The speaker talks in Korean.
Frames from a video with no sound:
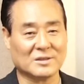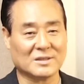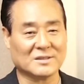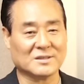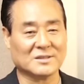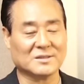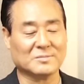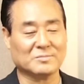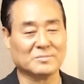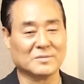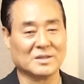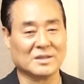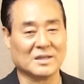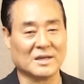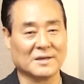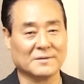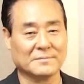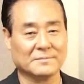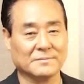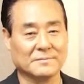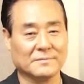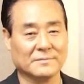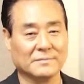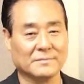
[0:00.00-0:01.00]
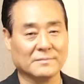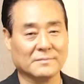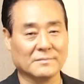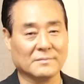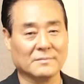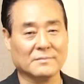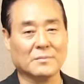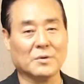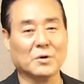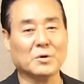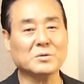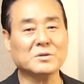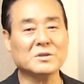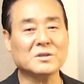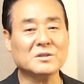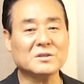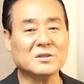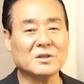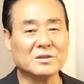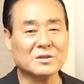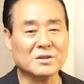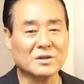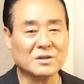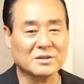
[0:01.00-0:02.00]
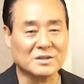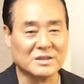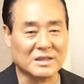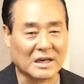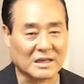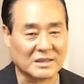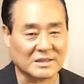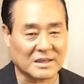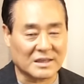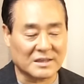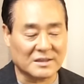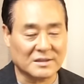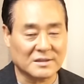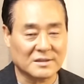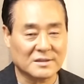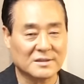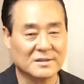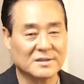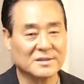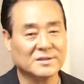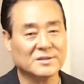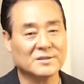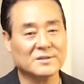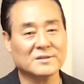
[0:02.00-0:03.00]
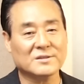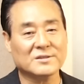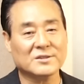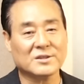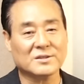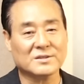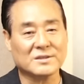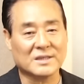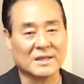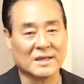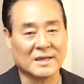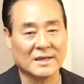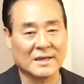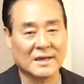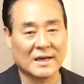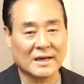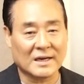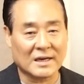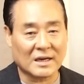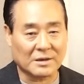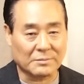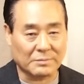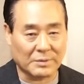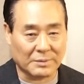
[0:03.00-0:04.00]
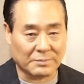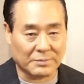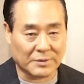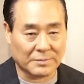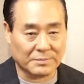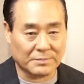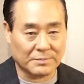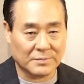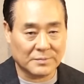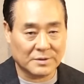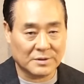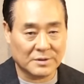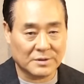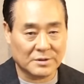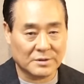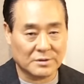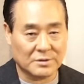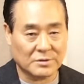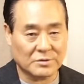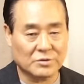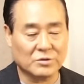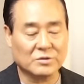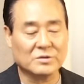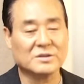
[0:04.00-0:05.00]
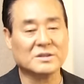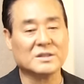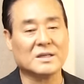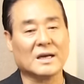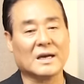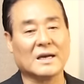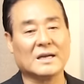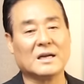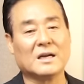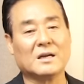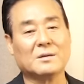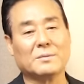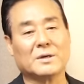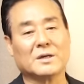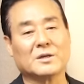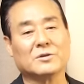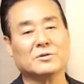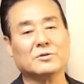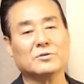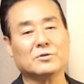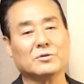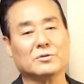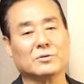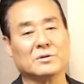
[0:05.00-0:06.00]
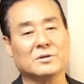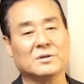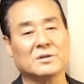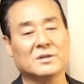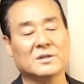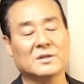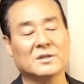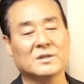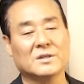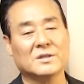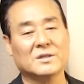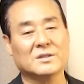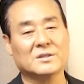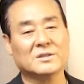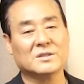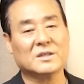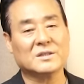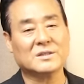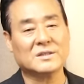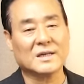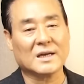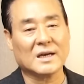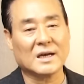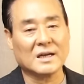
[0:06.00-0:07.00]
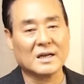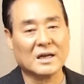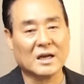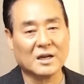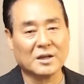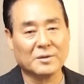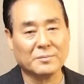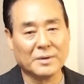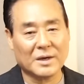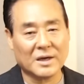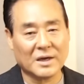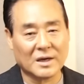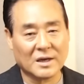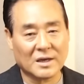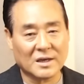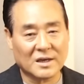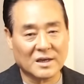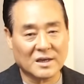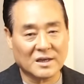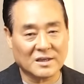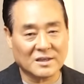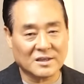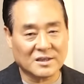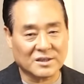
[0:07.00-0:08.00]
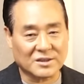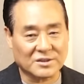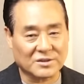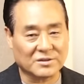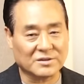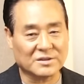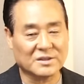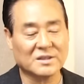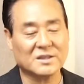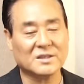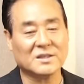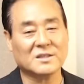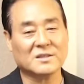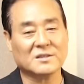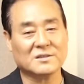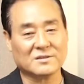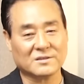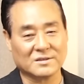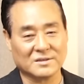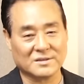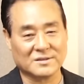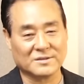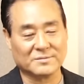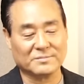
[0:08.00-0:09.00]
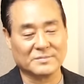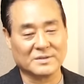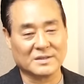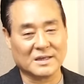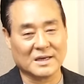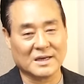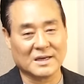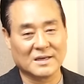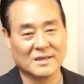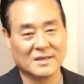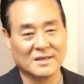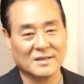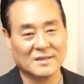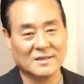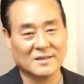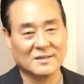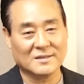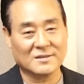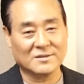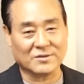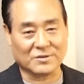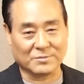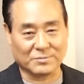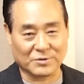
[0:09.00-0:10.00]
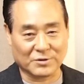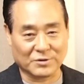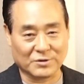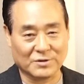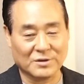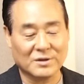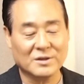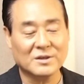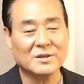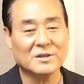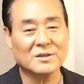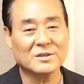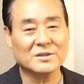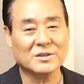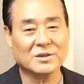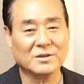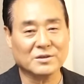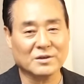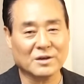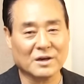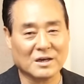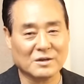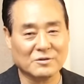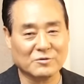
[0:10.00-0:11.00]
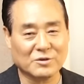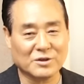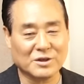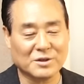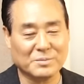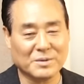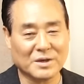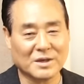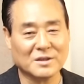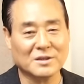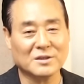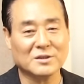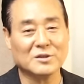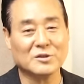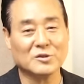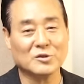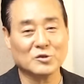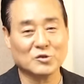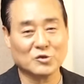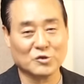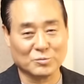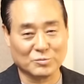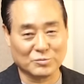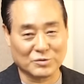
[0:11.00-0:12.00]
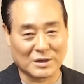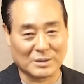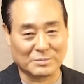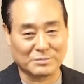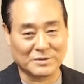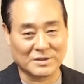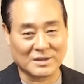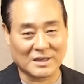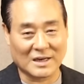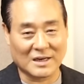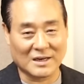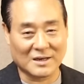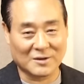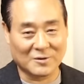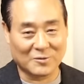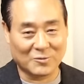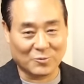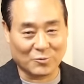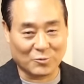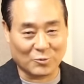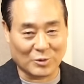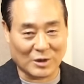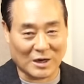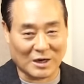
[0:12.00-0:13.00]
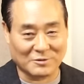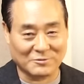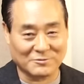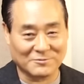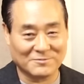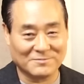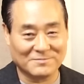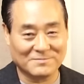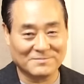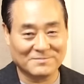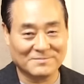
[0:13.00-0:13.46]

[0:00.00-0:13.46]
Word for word: 될 것입니다. 모든 성경 이야기에는 첫째 하나님의 법, 둘째 하나님의 극률, 셋째 하나님의 기적이 들어있습니다. 그러므로 성경 한 권이면 충분합니다. 와우!